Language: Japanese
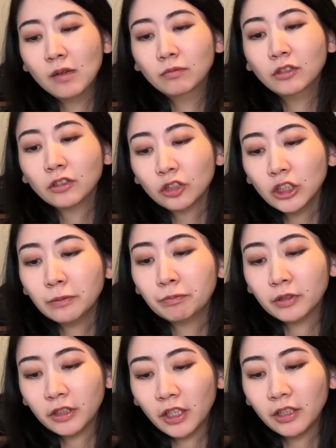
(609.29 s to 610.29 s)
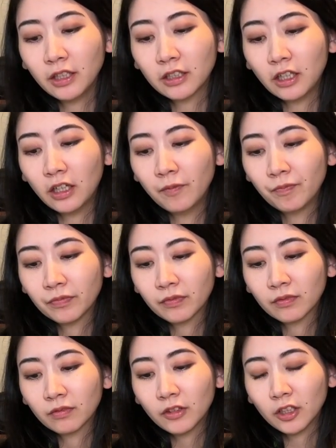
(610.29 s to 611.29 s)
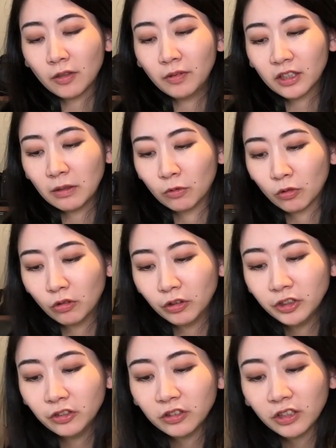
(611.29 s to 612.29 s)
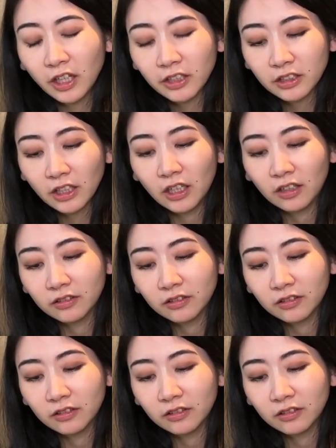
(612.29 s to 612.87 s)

ムーンドロップね、なんか、てかなんかもうこういう系さ、